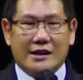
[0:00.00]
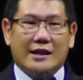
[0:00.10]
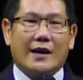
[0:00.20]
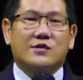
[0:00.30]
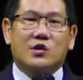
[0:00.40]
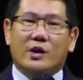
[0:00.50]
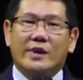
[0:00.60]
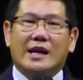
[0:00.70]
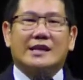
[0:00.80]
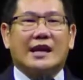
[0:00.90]
nafsu
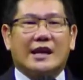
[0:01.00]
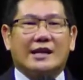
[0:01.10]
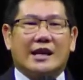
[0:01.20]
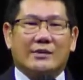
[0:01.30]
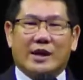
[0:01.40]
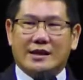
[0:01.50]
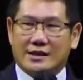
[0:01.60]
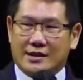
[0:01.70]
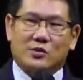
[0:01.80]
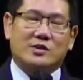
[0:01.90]
kebinatangan daripada
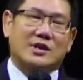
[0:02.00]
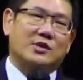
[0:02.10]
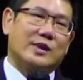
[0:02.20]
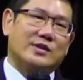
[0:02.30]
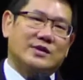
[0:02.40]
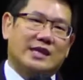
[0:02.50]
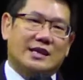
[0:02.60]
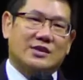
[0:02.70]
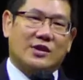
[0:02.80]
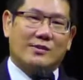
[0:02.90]
satu satu manusia,
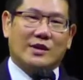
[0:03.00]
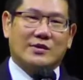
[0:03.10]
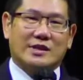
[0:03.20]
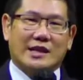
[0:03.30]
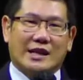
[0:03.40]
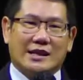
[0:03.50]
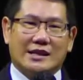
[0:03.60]
seorang manusia.